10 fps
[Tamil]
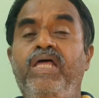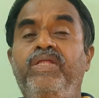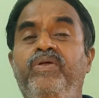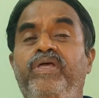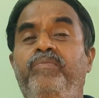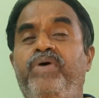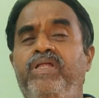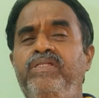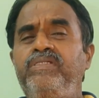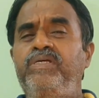அதனுடைய
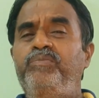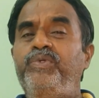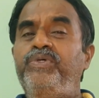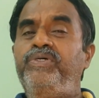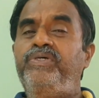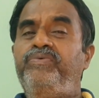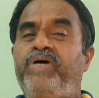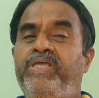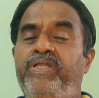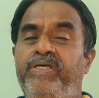பரந்த முதுகு
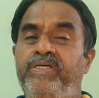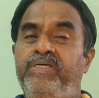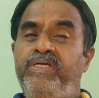வயிறு